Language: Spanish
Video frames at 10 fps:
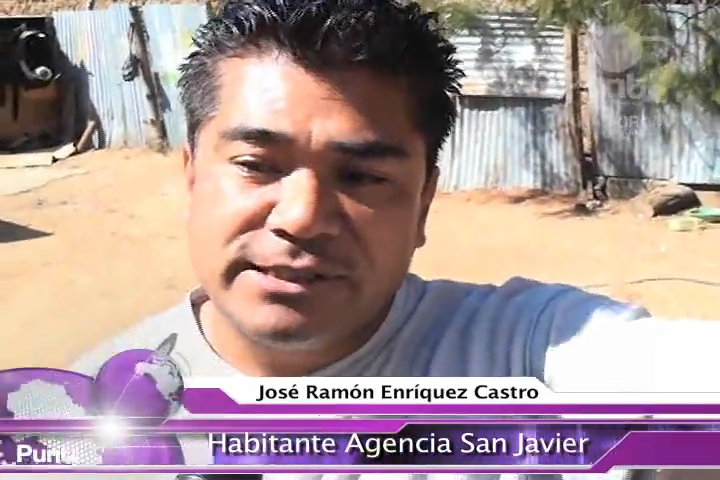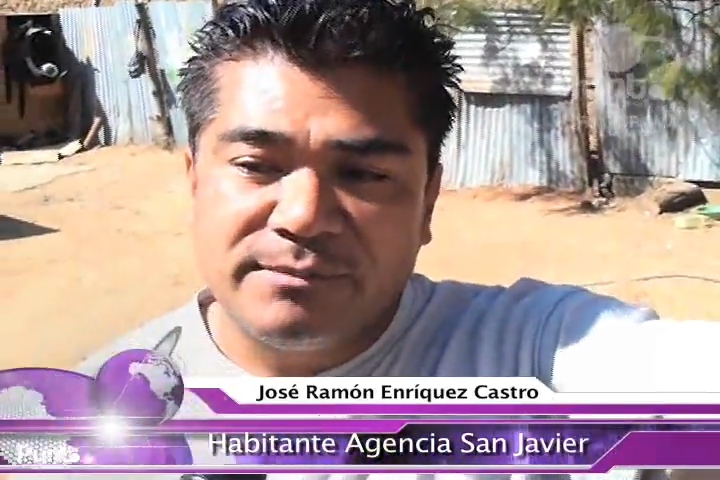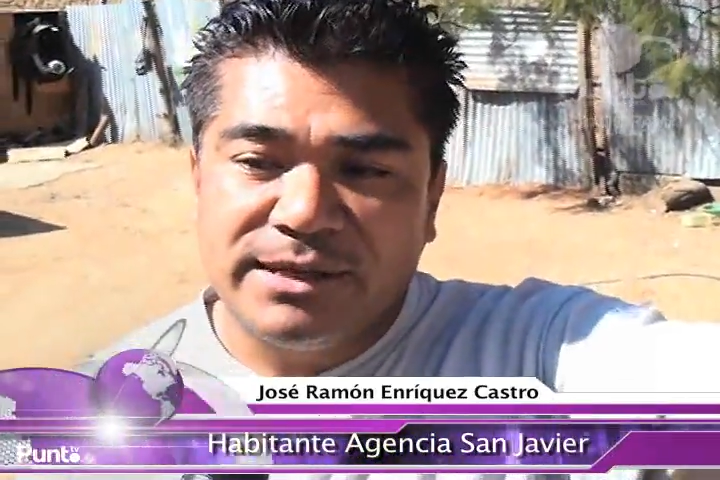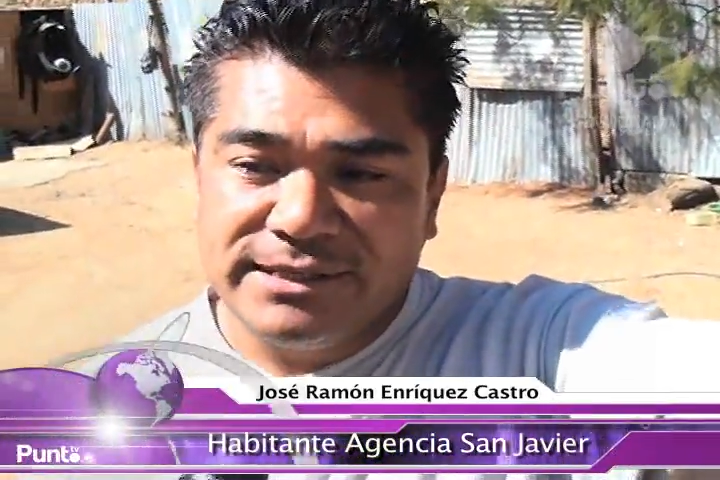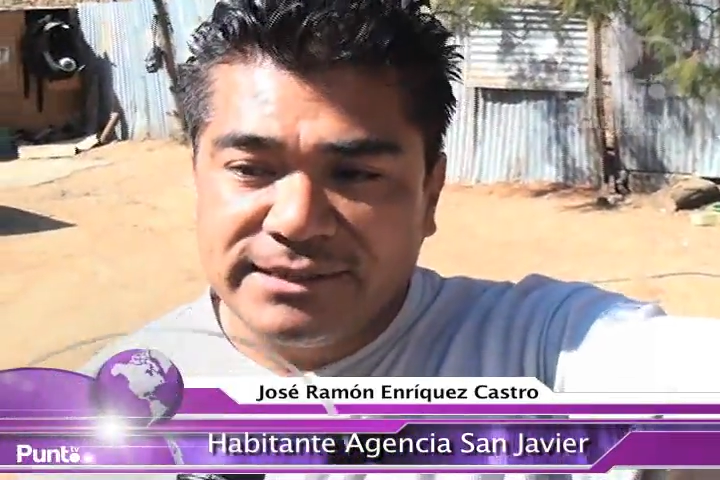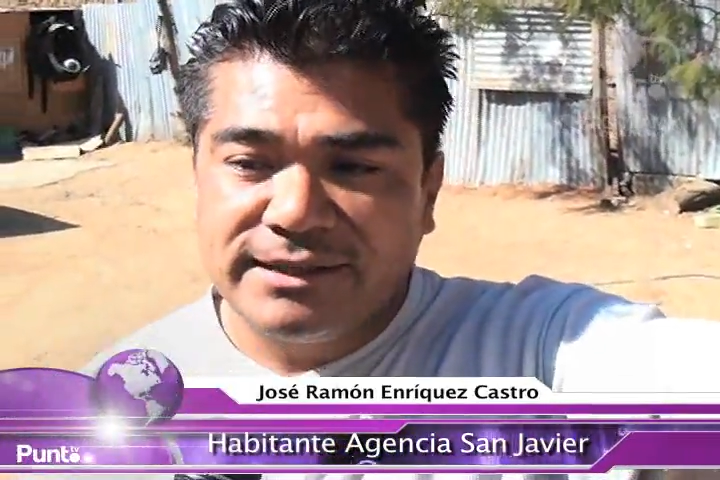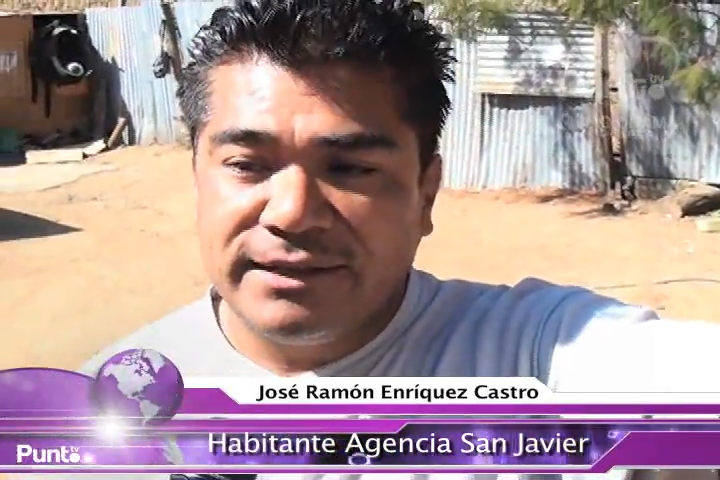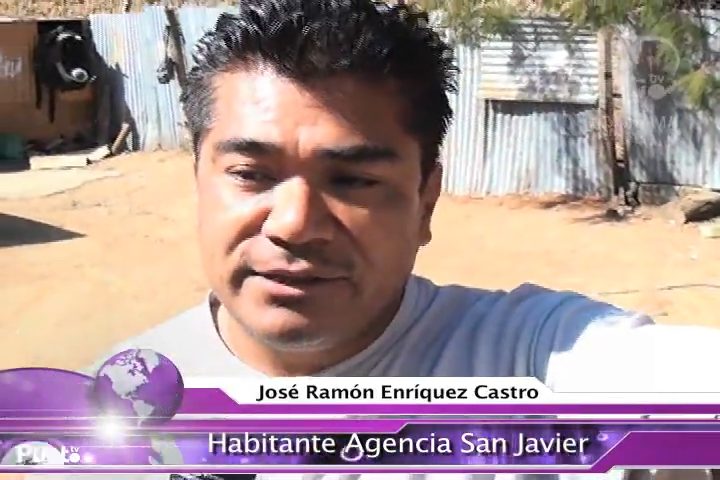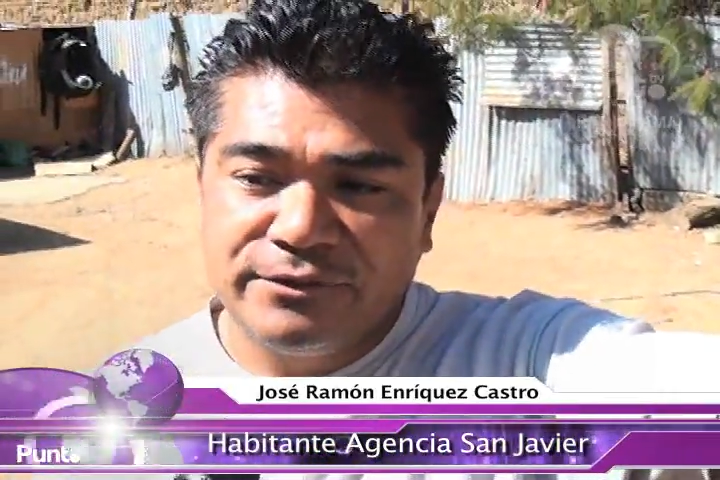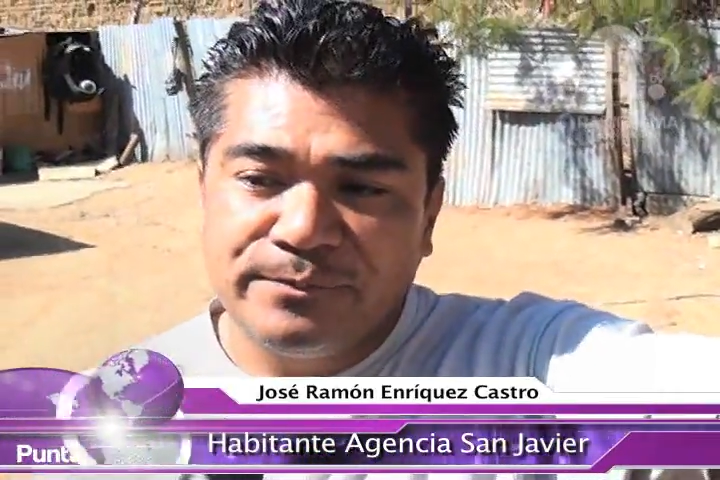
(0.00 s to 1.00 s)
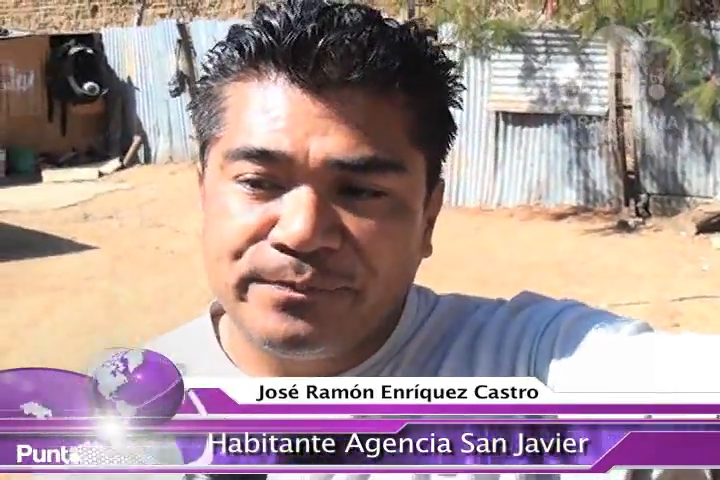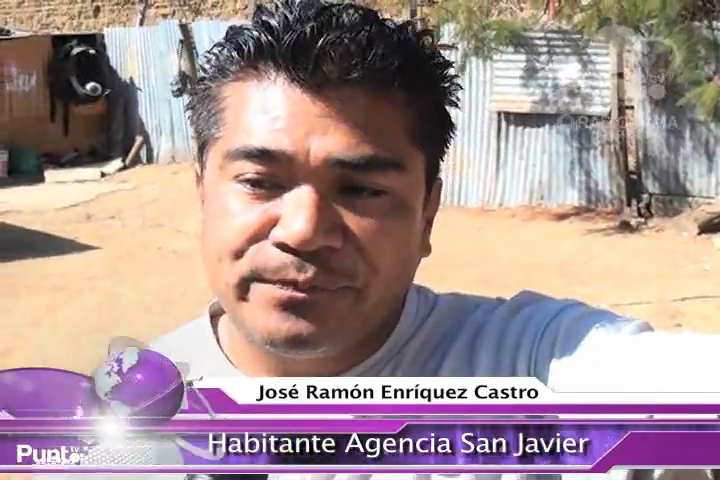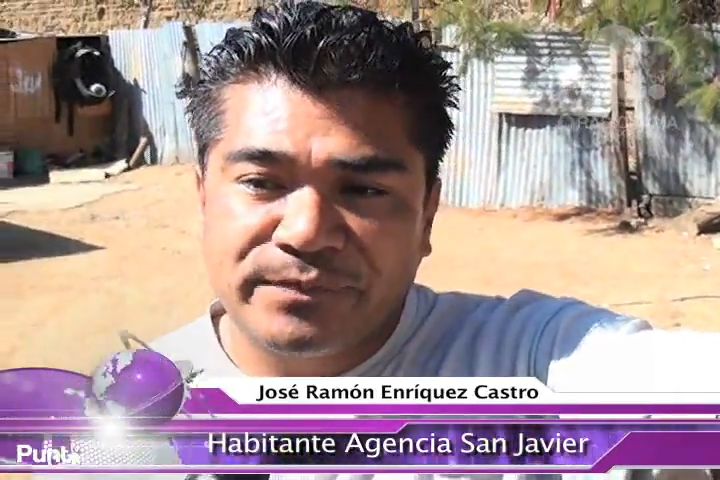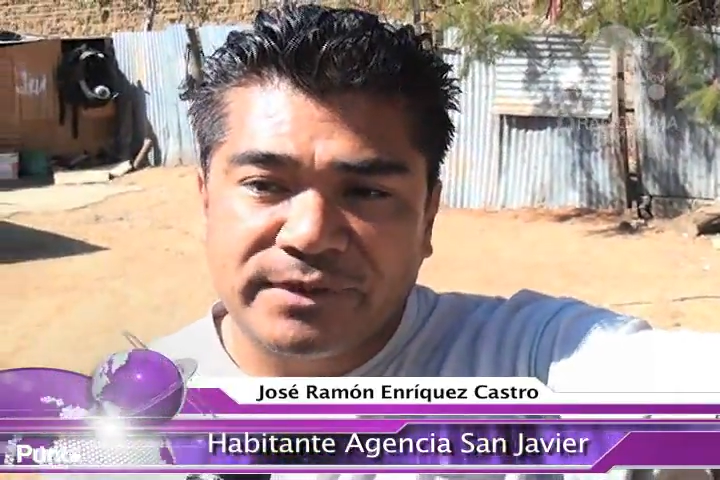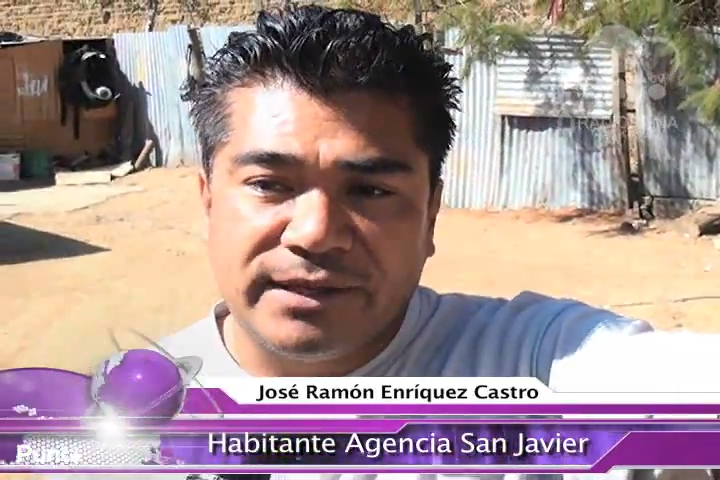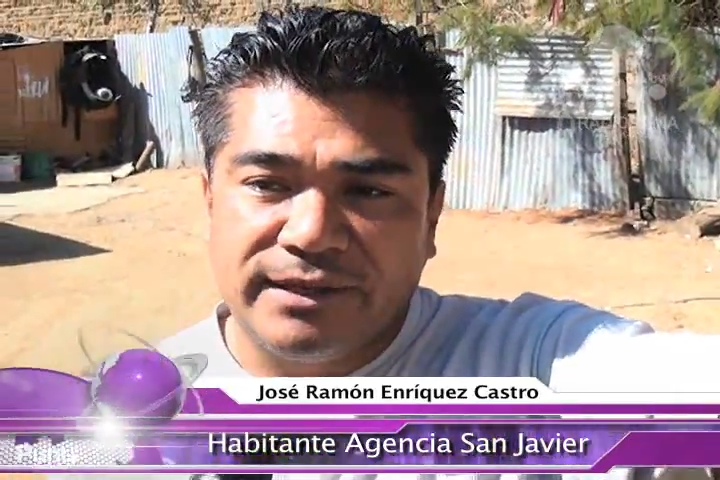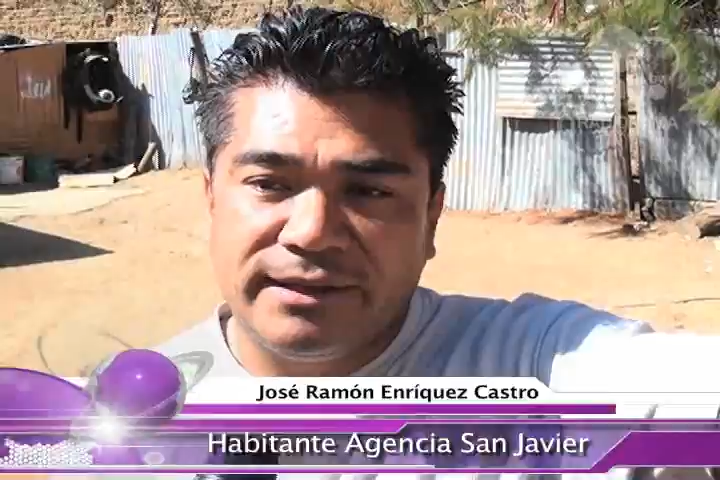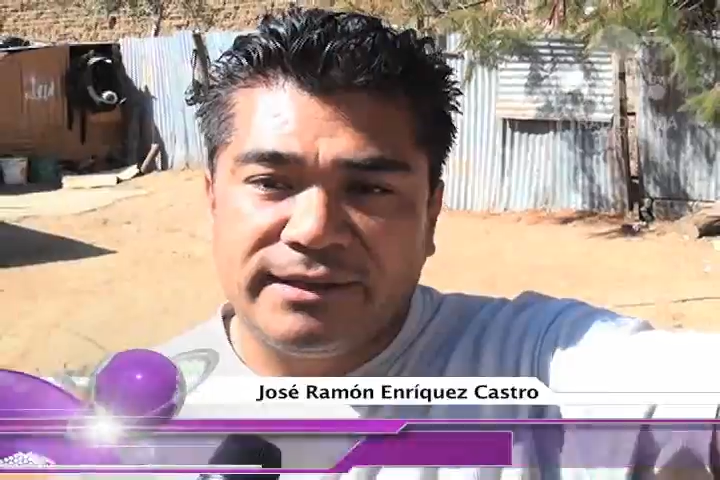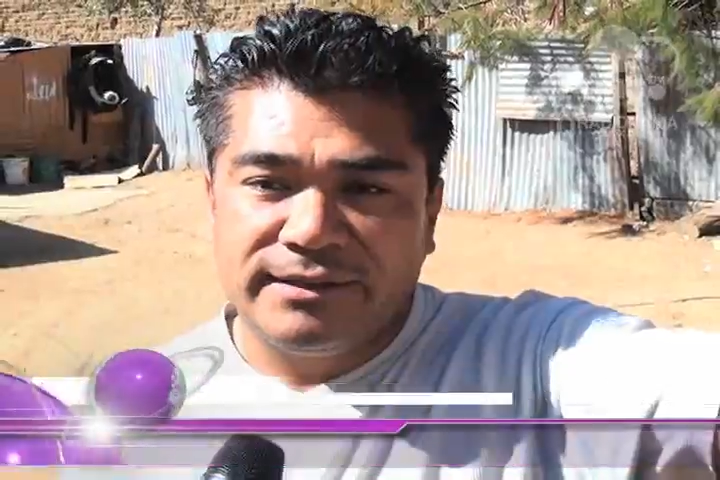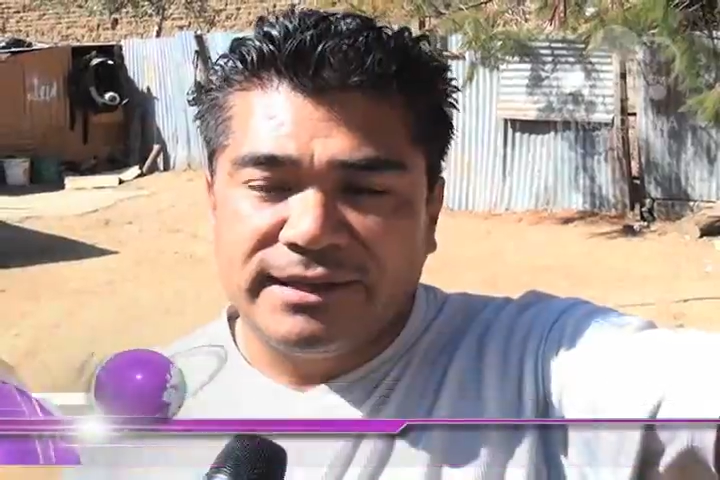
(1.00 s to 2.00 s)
asambleístas han hecho de,